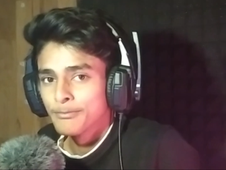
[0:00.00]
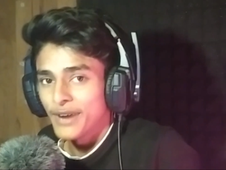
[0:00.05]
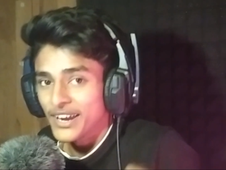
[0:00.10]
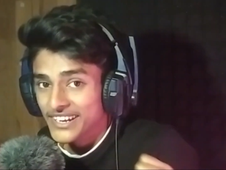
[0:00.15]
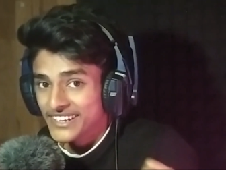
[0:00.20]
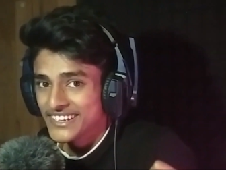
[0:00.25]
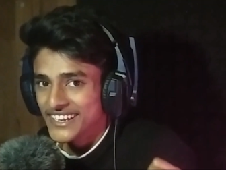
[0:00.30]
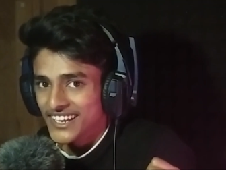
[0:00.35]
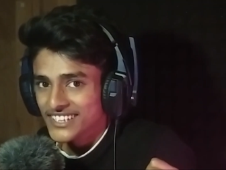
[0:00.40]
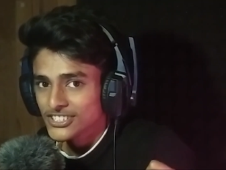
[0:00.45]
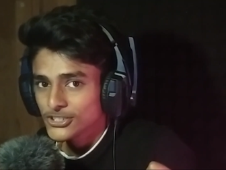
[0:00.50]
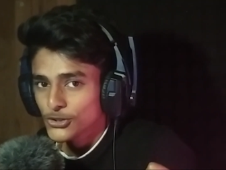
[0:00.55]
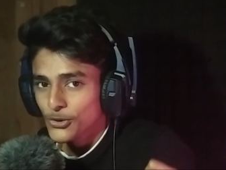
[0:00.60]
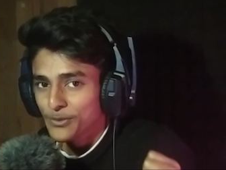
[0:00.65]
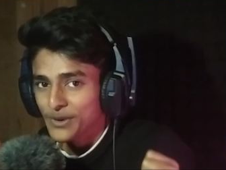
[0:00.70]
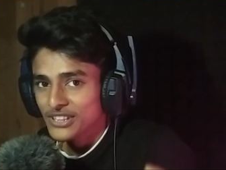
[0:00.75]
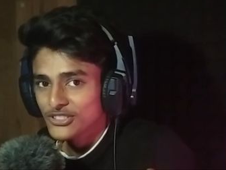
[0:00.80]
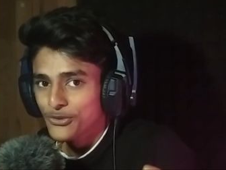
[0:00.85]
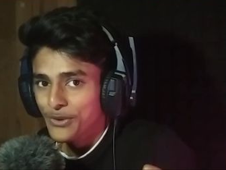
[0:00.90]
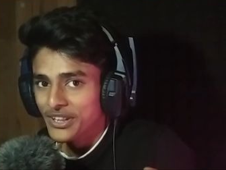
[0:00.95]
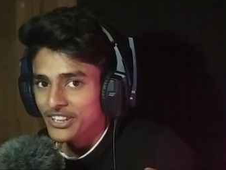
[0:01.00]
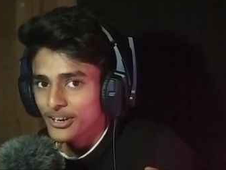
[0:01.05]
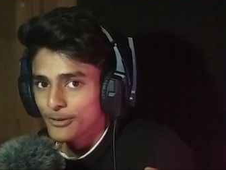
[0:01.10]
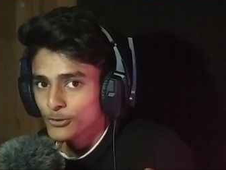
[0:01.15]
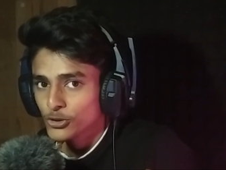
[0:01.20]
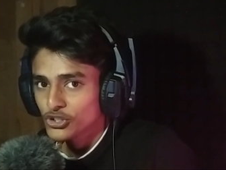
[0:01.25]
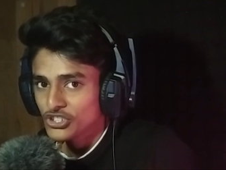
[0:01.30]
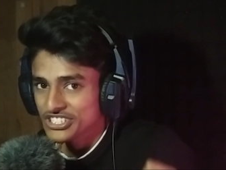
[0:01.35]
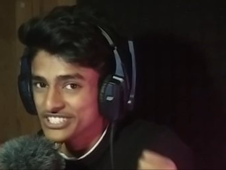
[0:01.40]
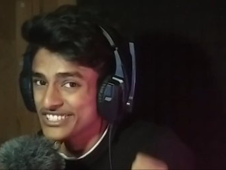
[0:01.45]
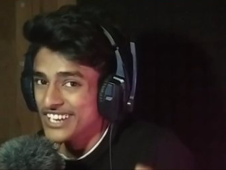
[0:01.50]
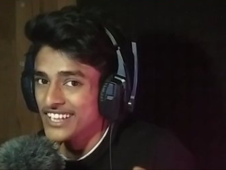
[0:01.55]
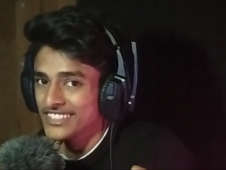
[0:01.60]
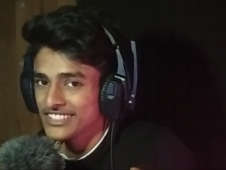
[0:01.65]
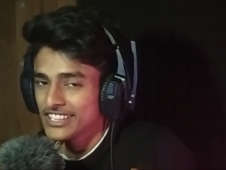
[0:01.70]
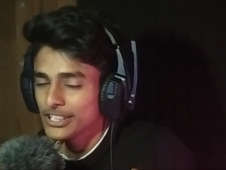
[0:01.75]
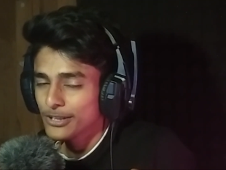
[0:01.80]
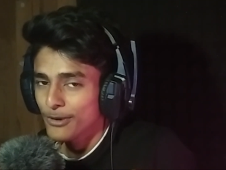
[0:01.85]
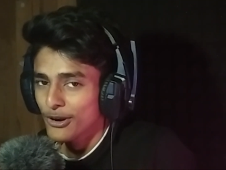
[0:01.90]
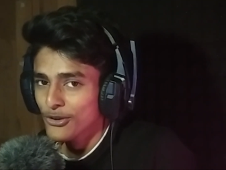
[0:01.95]
বাকি ঠিক আছে তোমরা তোমাদের মতো স্টার
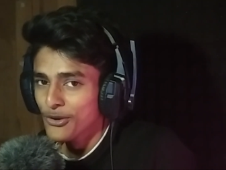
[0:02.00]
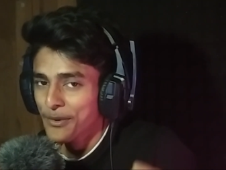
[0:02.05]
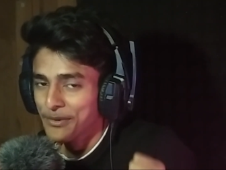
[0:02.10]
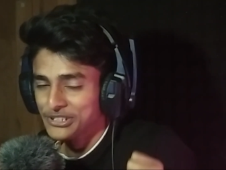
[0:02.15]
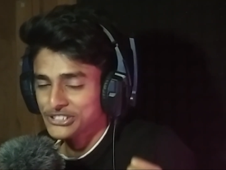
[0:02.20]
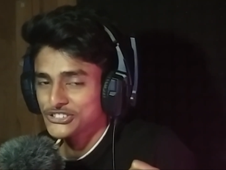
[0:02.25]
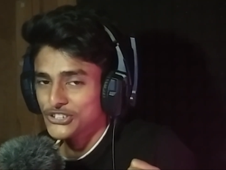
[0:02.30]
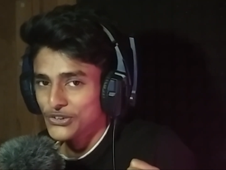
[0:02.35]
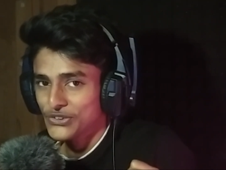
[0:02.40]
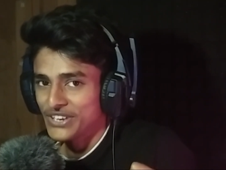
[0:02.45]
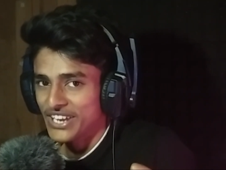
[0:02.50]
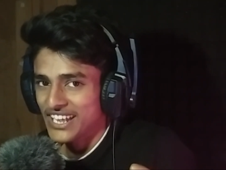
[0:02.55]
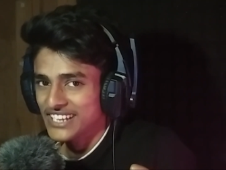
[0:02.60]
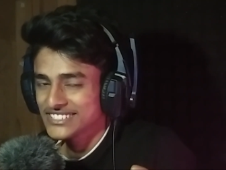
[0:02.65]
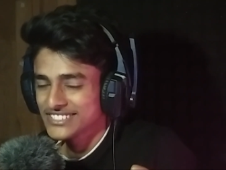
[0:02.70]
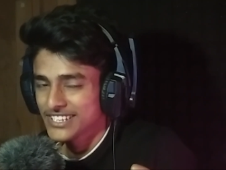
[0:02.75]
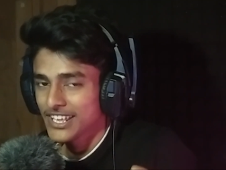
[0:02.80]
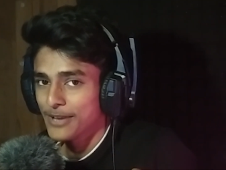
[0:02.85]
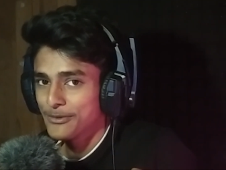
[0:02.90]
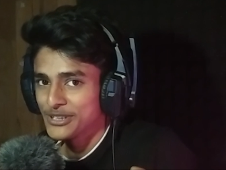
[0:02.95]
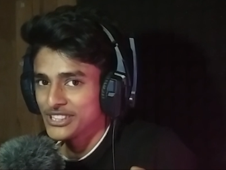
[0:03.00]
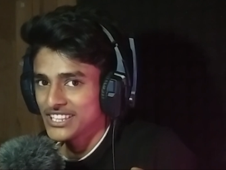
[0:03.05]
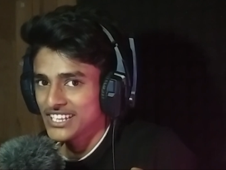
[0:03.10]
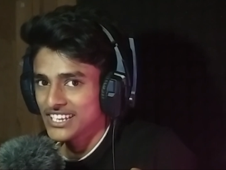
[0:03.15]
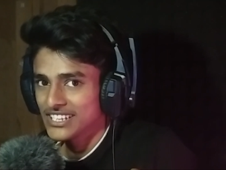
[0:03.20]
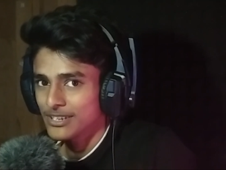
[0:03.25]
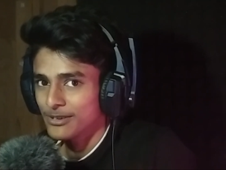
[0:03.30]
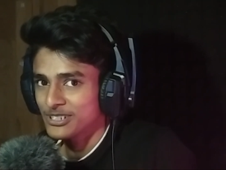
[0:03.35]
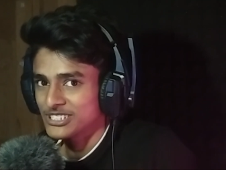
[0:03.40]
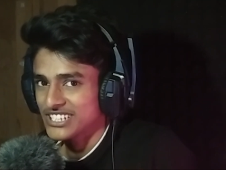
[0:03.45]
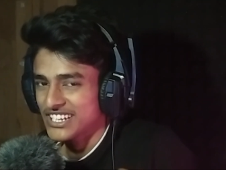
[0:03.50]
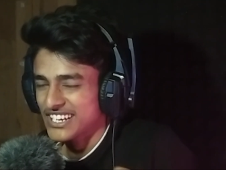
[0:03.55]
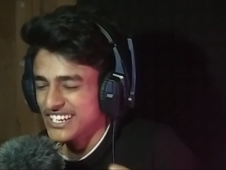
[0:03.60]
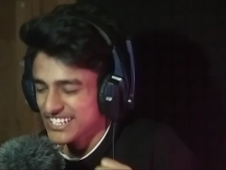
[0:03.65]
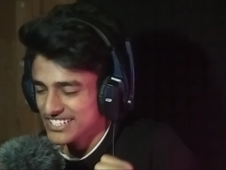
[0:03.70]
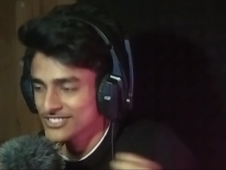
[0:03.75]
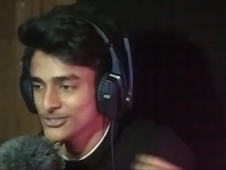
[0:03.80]
দিতে পারো এবার চলো নেক্সট গেমের দিকে যাওয়া যাক লেটস